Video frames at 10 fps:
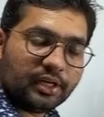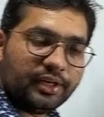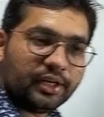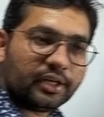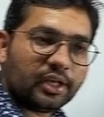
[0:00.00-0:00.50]

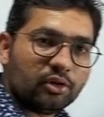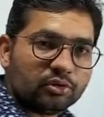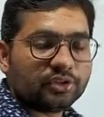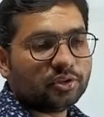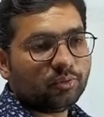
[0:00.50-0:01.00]
कैलेंडर क्या
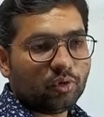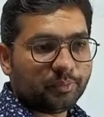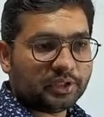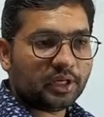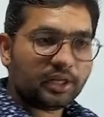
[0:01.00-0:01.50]
होता है सबको
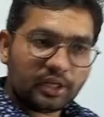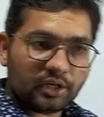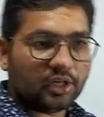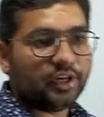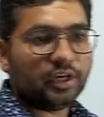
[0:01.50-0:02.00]
पता है कि
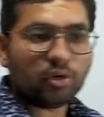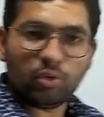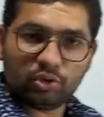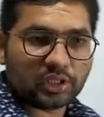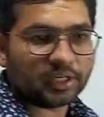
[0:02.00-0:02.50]
कैलेंडर
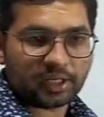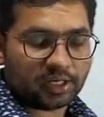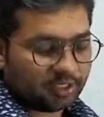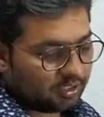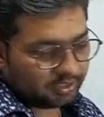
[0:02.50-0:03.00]
होता क्या है